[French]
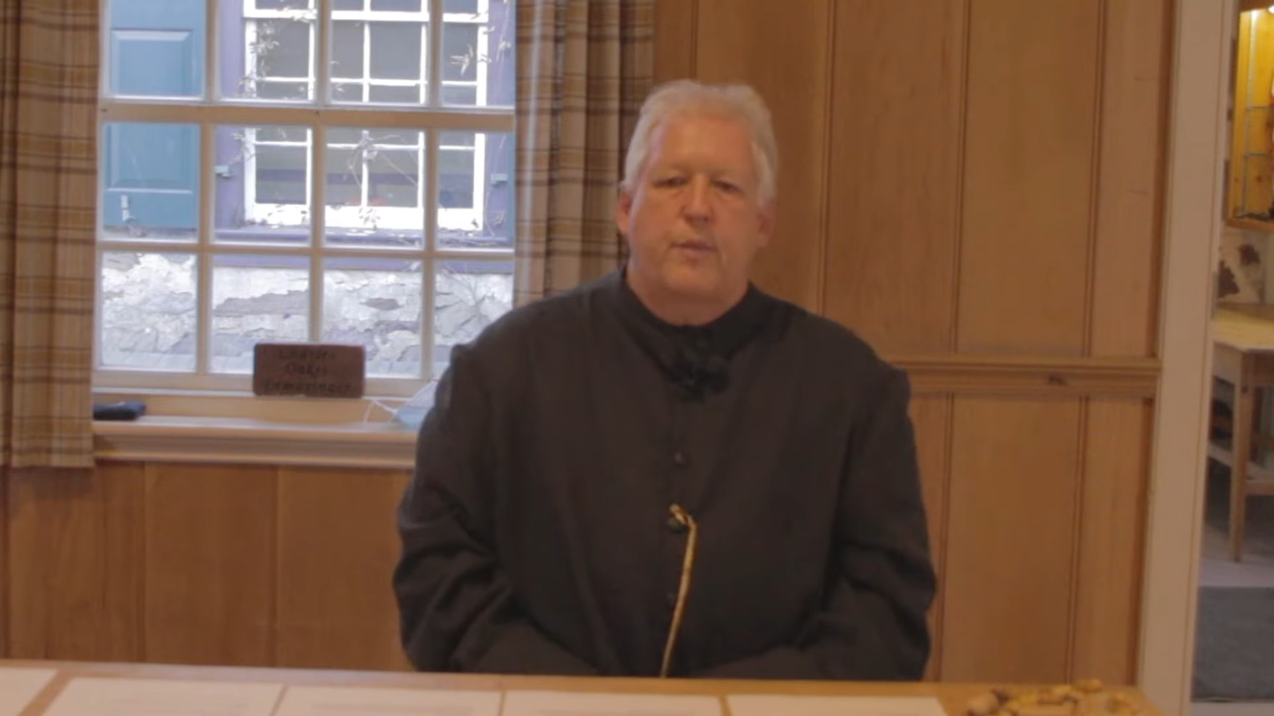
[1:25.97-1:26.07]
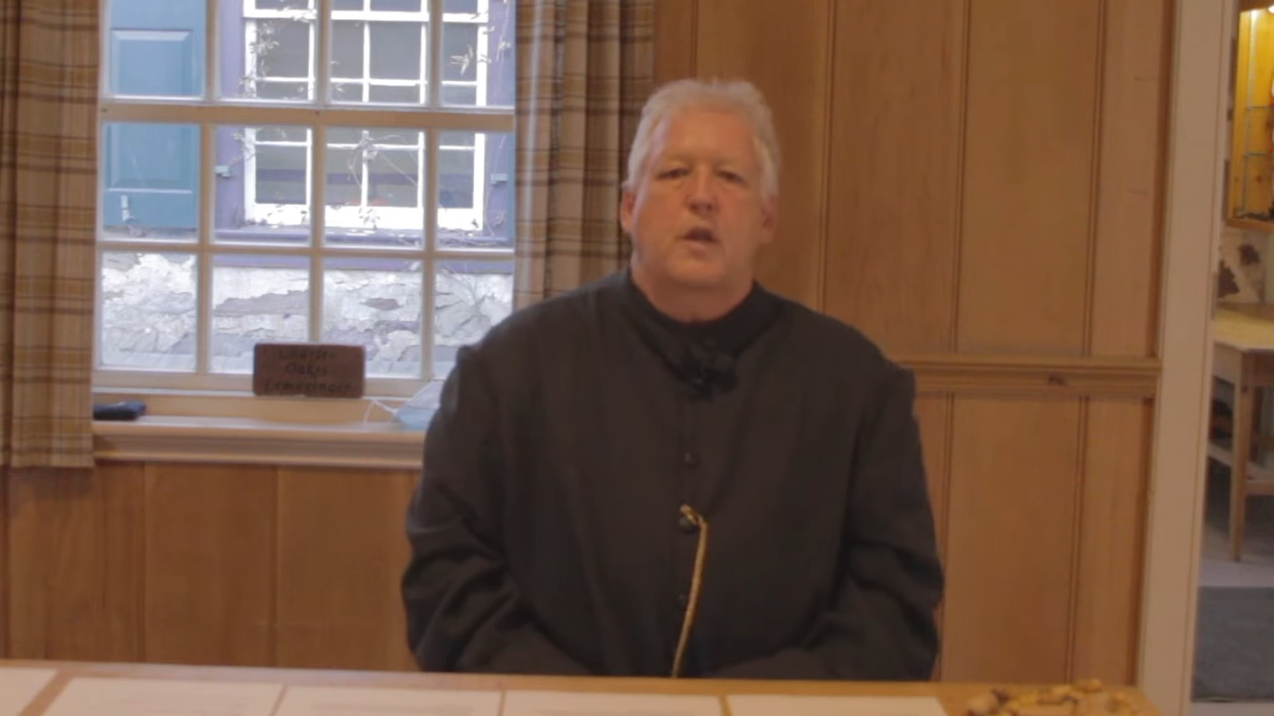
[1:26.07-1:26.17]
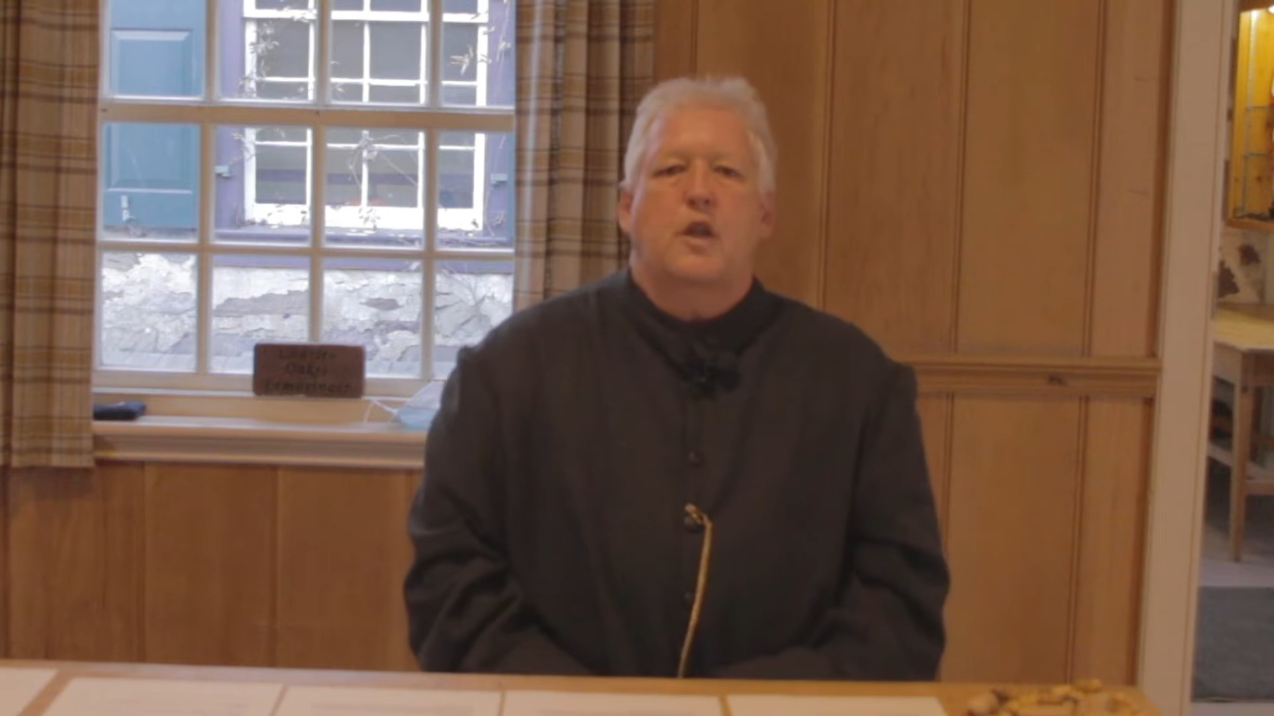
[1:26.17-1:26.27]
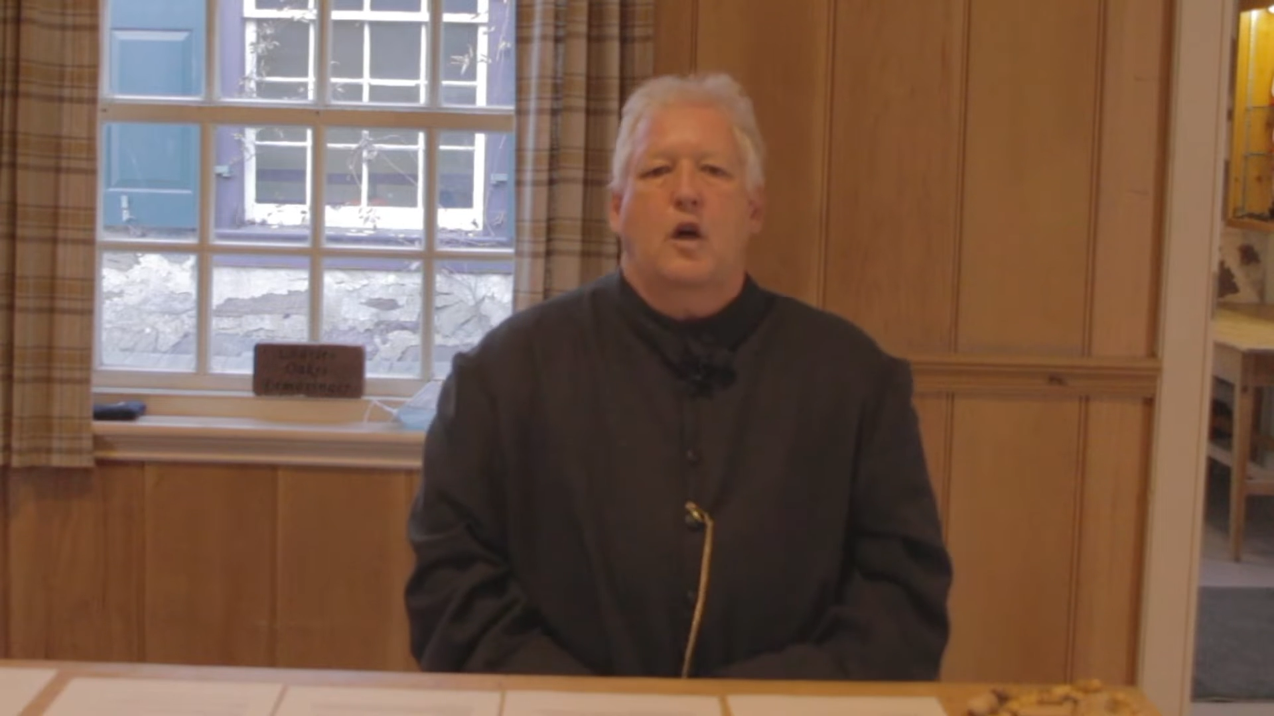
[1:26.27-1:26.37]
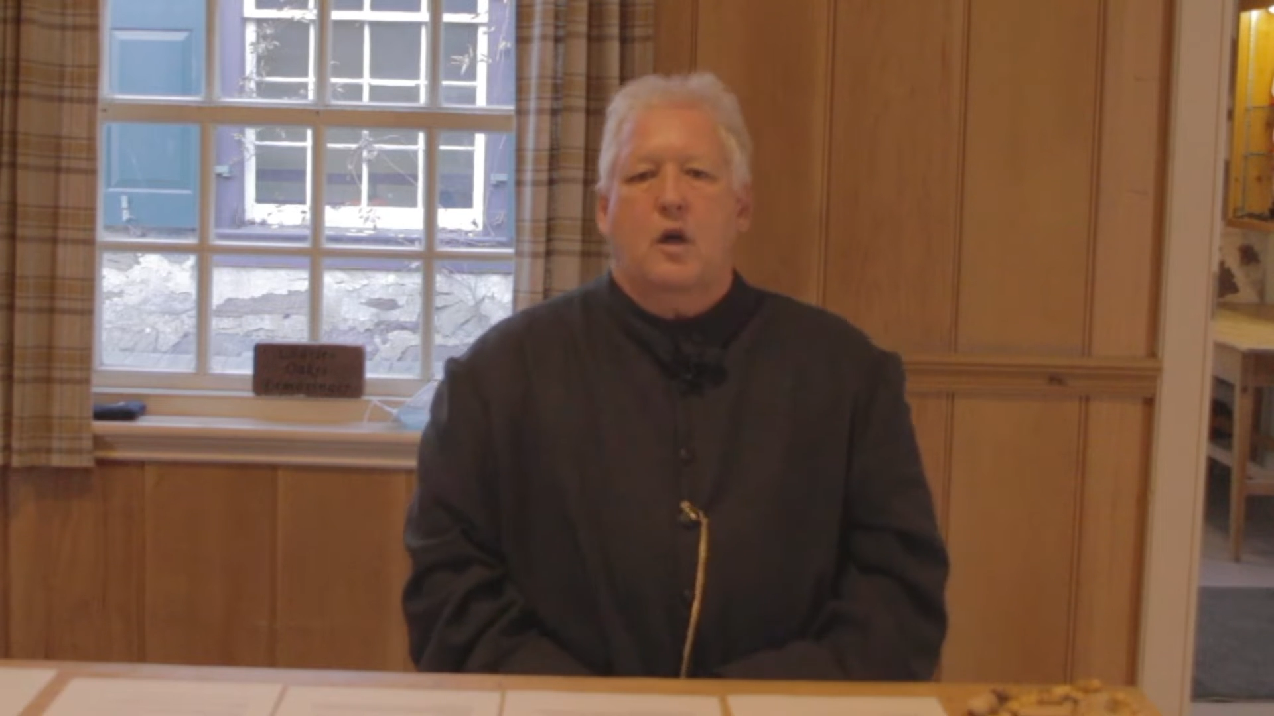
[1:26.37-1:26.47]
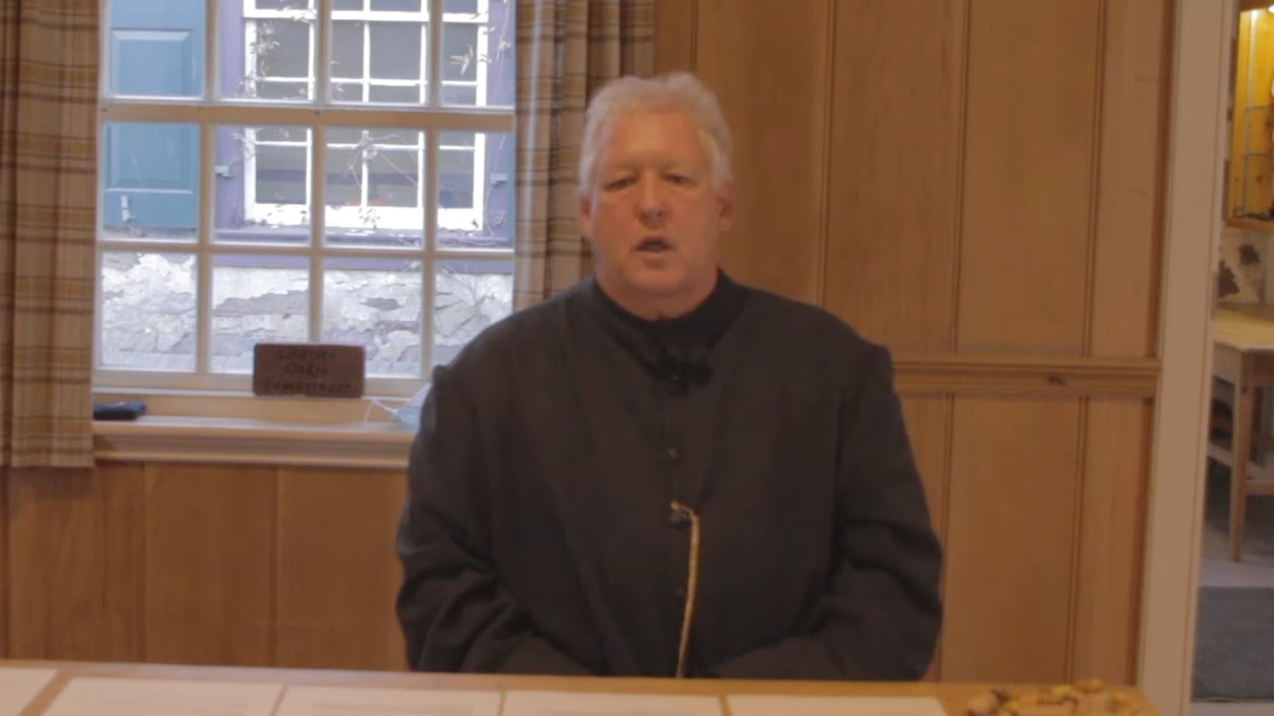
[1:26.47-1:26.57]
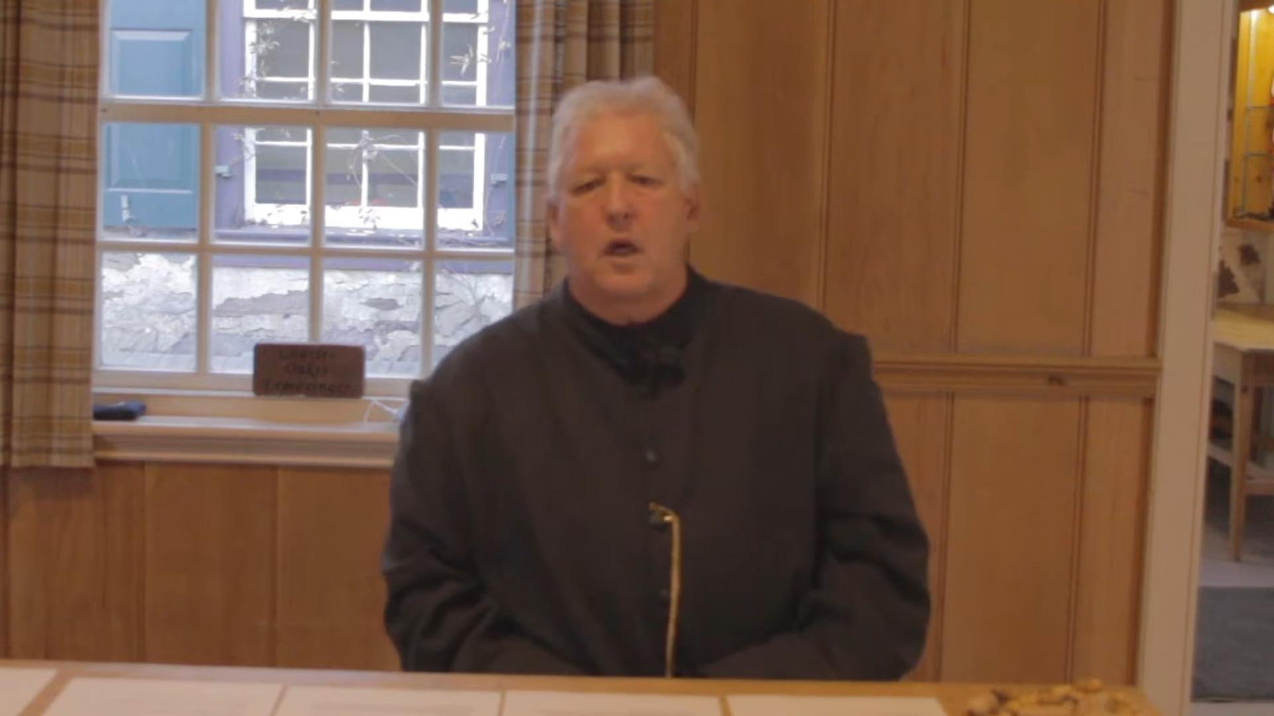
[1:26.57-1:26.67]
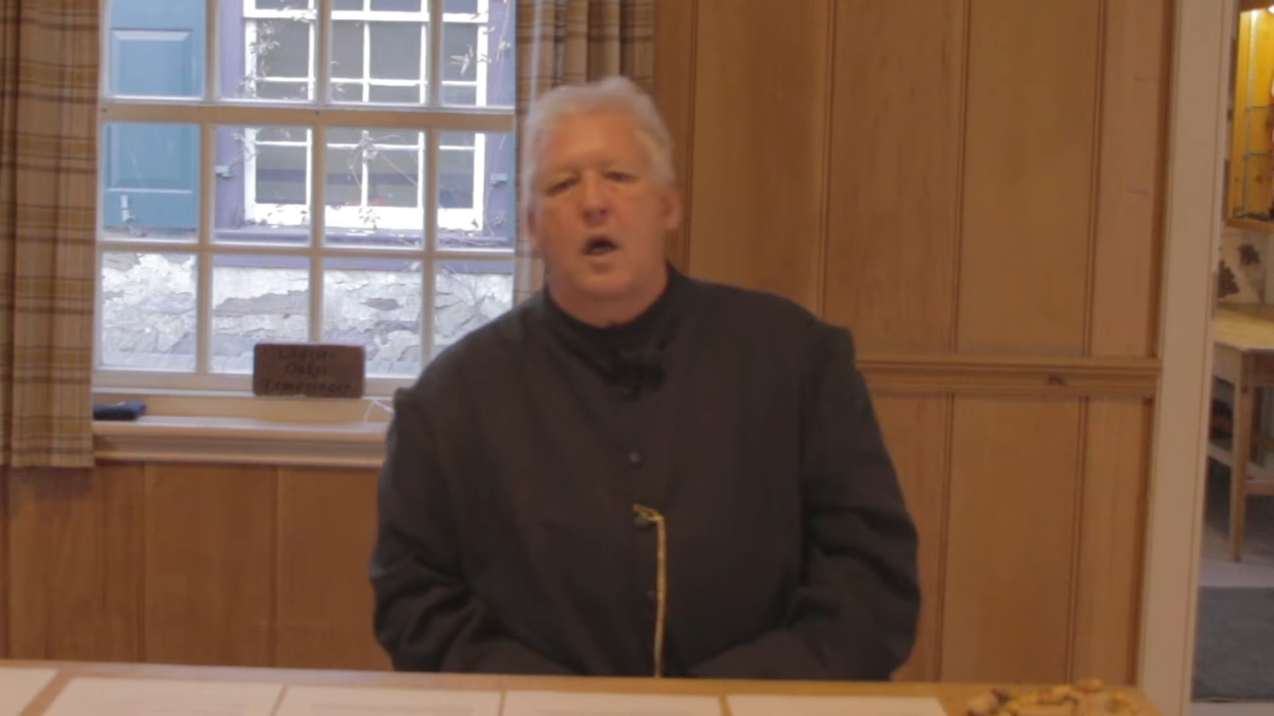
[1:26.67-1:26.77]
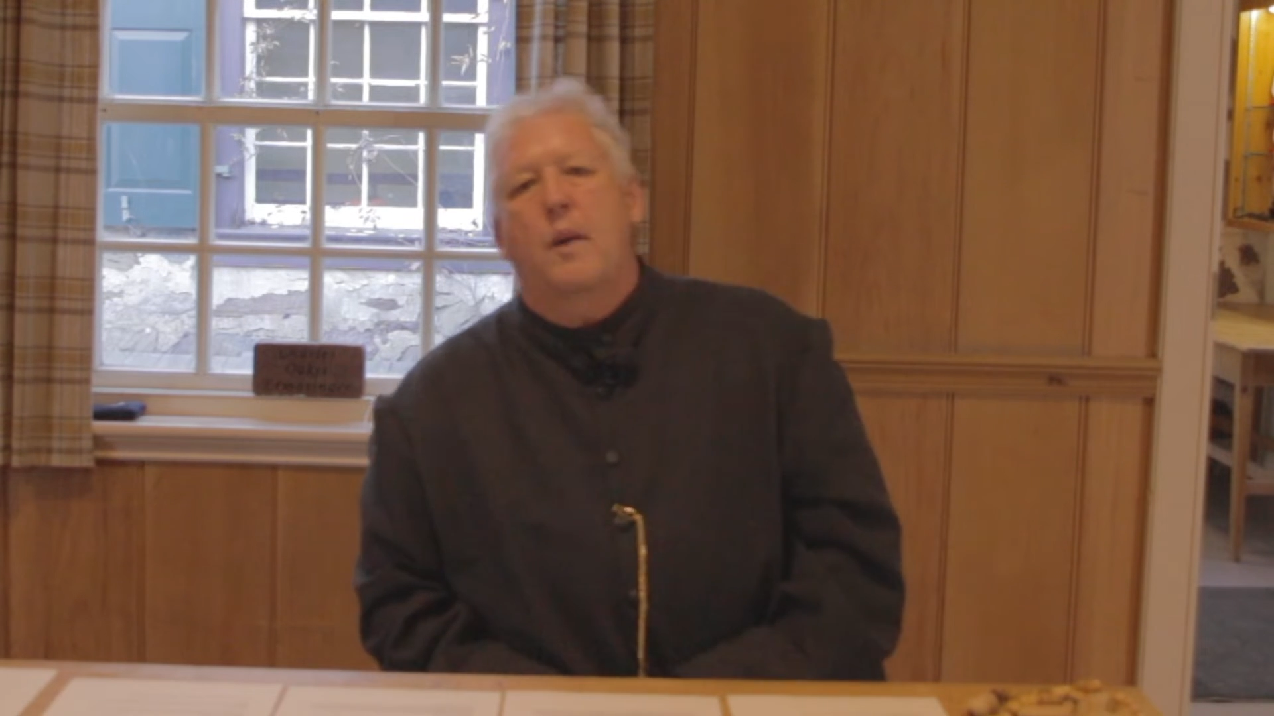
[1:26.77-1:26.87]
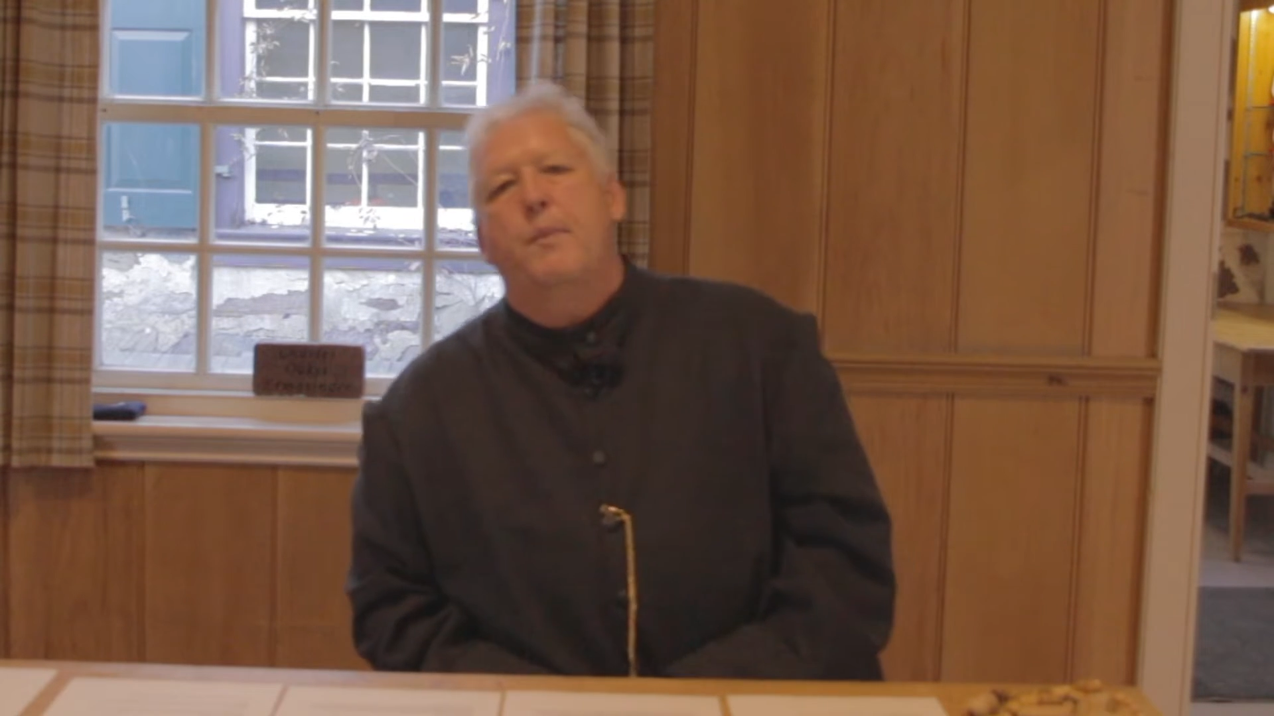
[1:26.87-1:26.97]
Donc,
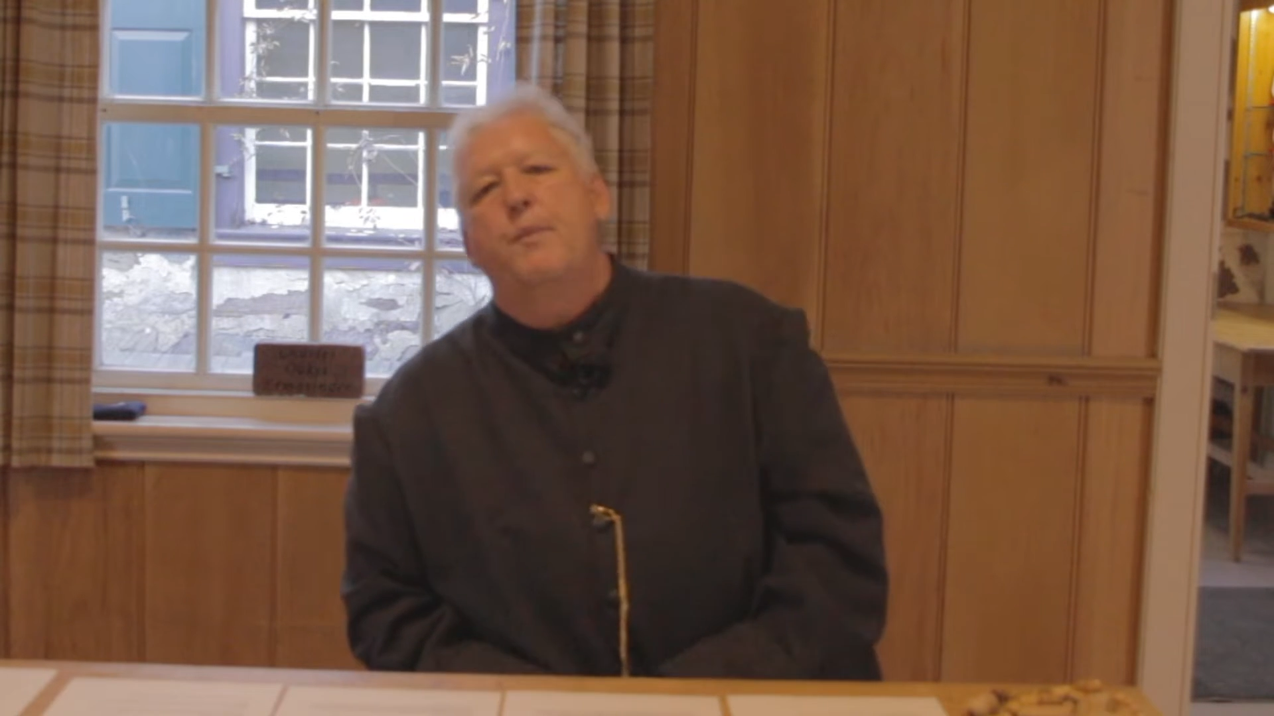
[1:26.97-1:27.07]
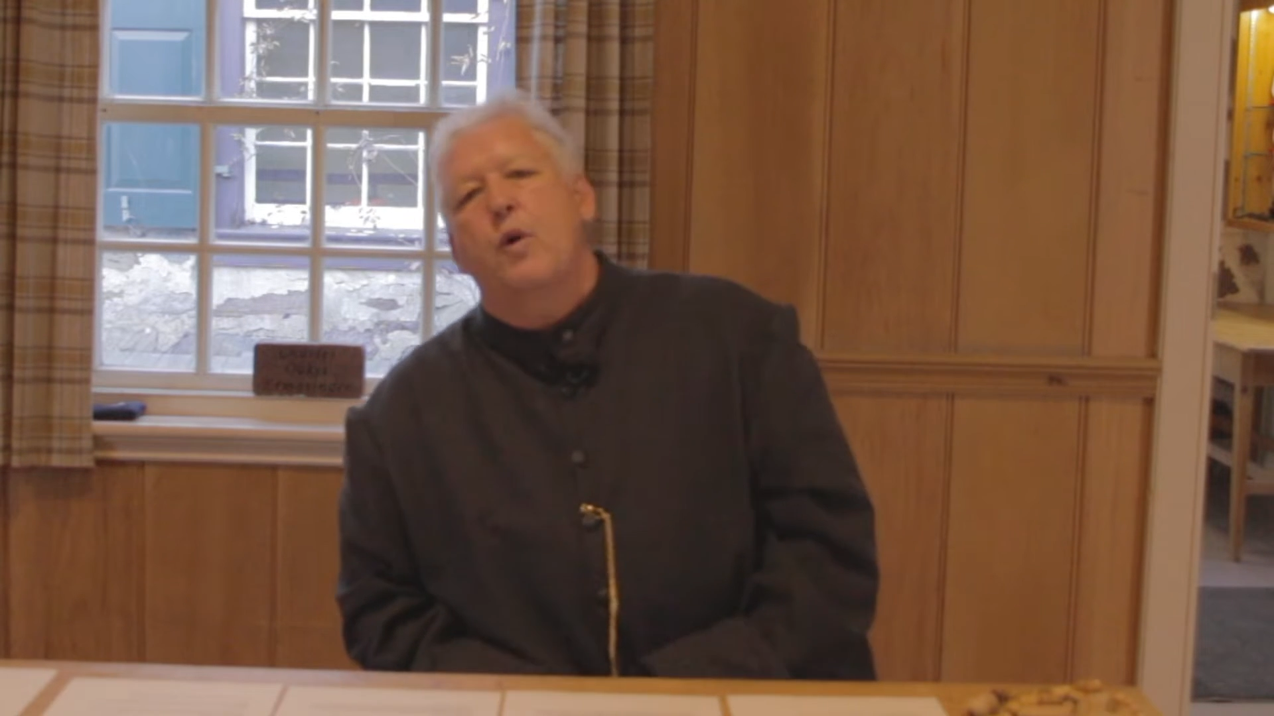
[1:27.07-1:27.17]
euh,